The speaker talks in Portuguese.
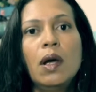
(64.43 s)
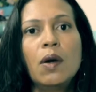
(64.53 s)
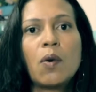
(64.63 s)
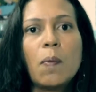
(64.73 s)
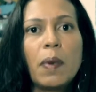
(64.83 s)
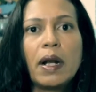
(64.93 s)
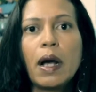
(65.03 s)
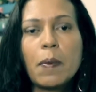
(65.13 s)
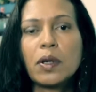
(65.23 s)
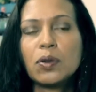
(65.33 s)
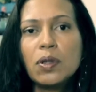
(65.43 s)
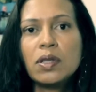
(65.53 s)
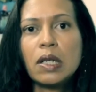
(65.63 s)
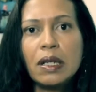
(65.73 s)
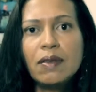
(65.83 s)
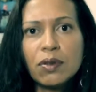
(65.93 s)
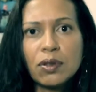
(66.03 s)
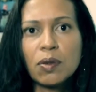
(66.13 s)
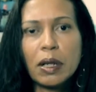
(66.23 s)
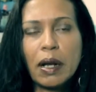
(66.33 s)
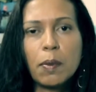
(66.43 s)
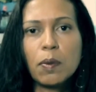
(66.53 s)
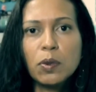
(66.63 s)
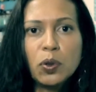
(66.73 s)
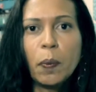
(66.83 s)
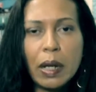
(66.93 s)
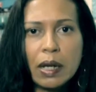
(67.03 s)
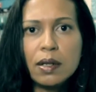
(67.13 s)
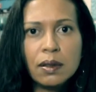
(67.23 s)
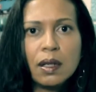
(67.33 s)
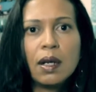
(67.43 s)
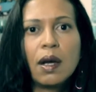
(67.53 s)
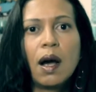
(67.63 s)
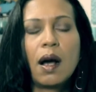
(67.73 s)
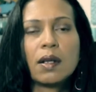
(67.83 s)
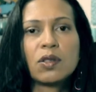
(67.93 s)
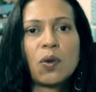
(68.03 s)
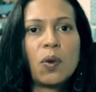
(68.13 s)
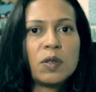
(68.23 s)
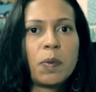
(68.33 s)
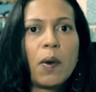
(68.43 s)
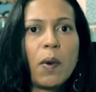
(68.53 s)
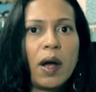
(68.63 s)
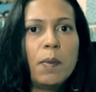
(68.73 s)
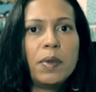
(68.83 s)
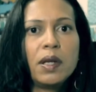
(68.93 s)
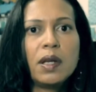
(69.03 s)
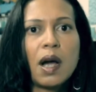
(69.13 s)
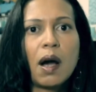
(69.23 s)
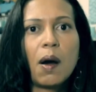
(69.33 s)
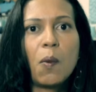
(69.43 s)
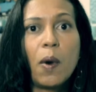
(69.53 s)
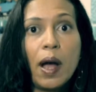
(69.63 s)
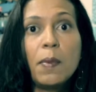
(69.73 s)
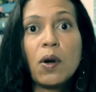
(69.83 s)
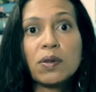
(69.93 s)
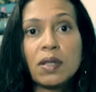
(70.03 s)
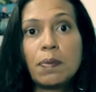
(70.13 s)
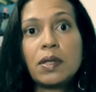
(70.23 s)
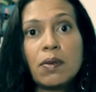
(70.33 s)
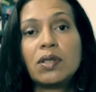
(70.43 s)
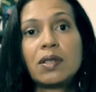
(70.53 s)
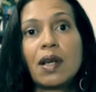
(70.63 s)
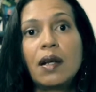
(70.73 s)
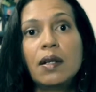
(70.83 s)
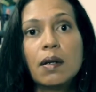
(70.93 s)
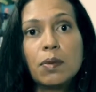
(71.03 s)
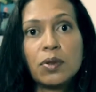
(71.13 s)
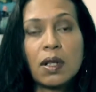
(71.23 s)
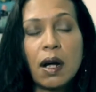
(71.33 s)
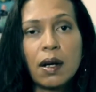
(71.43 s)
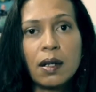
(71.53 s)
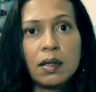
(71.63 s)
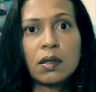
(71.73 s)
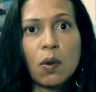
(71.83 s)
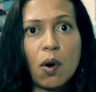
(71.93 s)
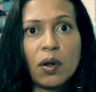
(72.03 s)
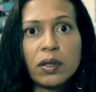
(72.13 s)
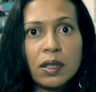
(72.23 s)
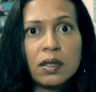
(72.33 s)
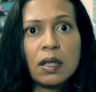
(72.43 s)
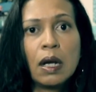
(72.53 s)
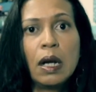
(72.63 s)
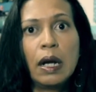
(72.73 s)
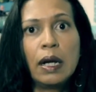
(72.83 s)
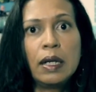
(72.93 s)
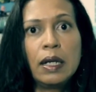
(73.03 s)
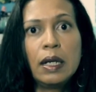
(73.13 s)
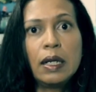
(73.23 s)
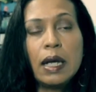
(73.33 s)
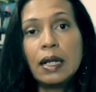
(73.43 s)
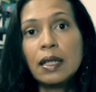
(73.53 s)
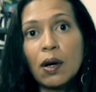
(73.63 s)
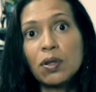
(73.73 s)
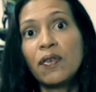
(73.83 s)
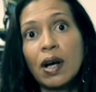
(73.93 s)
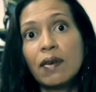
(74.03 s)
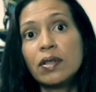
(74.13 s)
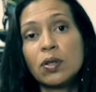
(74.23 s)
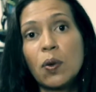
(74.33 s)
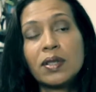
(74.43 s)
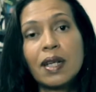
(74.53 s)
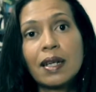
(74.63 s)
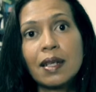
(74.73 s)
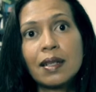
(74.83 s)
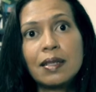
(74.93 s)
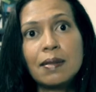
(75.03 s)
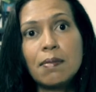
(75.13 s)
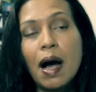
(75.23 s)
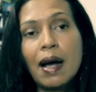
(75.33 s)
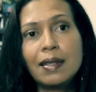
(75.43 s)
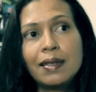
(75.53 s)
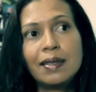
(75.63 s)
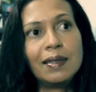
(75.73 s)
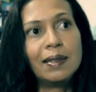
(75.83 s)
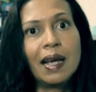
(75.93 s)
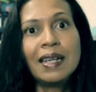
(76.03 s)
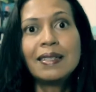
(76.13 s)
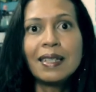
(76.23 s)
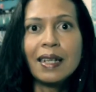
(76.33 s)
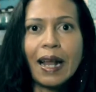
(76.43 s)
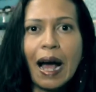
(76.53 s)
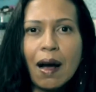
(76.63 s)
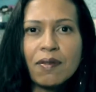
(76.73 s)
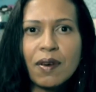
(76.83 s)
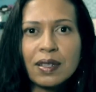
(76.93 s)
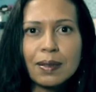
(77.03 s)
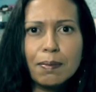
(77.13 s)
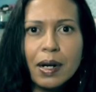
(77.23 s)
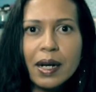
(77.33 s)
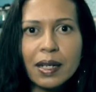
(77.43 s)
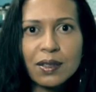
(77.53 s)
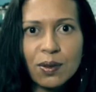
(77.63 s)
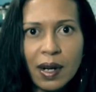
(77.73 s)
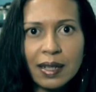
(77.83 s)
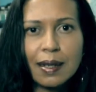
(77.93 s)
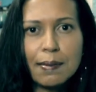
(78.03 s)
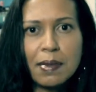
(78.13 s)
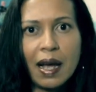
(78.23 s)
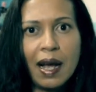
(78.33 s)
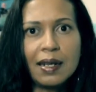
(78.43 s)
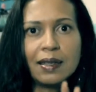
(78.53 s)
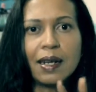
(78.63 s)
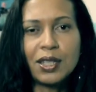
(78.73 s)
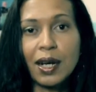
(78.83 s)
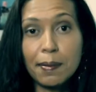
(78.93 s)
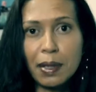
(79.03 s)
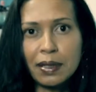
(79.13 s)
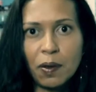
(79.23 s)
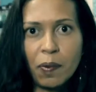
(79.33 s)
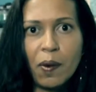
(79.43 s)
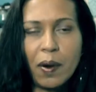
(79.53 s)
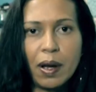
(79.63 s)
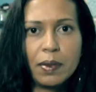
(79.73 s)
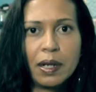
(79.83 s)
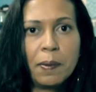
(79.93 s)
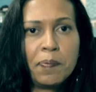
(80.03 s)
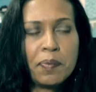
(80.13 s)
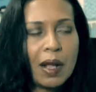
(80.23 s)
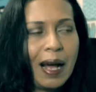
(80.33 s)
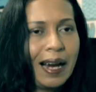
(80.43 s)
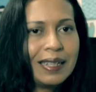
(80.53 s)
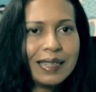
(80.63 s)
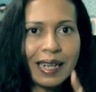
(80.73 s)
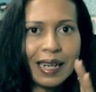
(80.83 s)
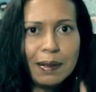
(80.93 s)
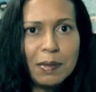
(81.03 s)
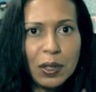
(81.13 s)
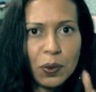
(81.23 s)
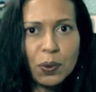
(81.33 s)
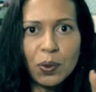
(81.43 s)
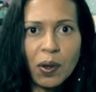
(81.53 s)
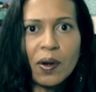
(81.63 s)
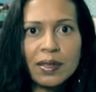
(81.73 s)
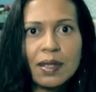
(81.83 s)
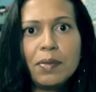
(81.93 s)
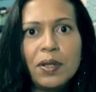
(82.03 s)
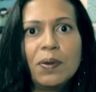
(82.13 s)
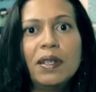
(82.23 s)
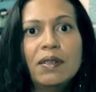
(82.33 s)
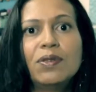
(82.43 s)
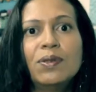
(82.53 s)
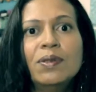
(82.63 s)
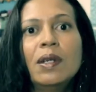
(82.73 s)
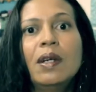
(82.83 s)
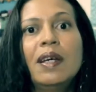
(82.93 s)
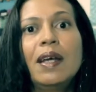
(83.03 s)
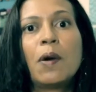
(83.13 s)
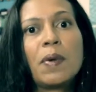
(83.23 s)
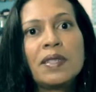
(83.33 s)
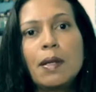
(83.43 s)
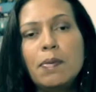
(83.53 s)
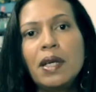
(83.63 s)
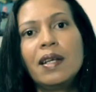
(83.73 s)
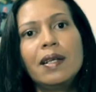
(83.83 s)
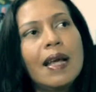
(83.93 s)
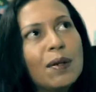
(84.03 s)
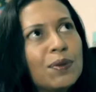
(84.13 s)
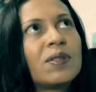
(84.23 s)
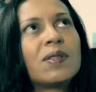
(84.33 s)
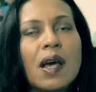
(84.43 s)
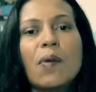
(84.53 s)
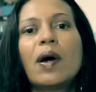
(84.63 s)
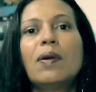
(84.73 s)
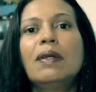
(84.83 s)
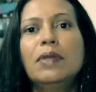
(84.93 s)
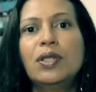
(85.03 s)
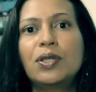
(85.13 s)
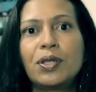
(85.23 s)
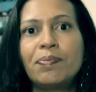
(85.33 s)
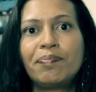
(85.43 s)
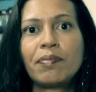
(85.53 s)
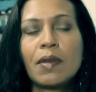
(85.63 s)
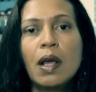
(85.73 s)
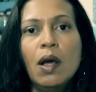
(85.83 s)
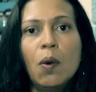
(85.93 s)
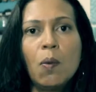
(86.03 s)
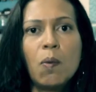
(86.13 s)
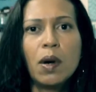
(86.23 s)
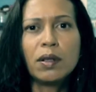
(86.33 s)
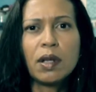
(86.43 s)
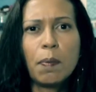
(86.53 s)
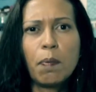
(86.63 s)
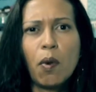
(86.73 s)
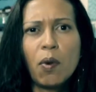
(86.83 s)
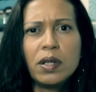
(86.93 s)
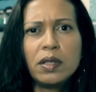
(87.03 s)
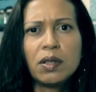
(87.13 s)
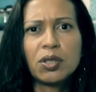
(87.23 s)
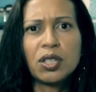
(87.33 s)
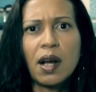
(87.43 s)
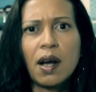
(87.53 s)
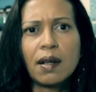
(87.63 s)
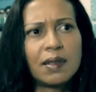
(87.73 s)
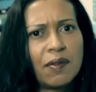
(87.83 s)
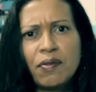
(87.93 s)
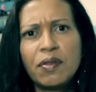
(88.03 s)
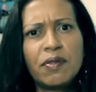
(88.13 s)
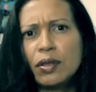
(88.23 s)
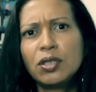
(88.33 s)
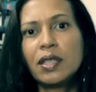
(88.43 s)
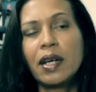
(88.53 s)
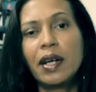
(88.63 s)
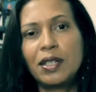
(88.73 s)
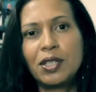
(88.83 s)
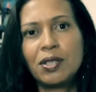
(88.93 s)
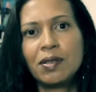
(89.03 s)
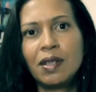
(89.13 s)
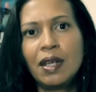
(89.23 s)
Eu comprei na época dois livros, eu me lembro muito bem, As Cores para a Web e a Web Concepção e Design, ambos da Crystal Waters, e ele decodificava as cores hexadecimais e ensinava as manhas do HTML e da diagramação para a web. Né? Ali naquele minuto que eu recebi o livro, eu percebi que nem o céu era o limite. Um ano depois eu já estava vivendo de internet.